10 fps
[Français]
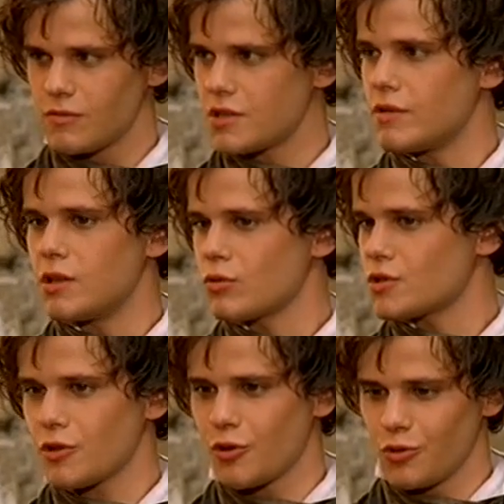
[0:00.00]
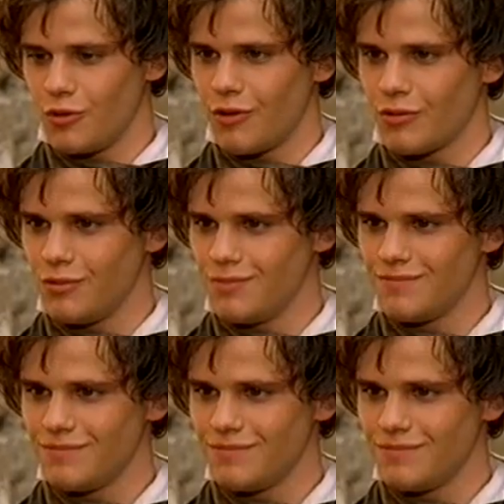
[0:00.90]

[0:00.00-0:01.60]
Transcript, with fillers: Vous avez de longues heures de route devant vous.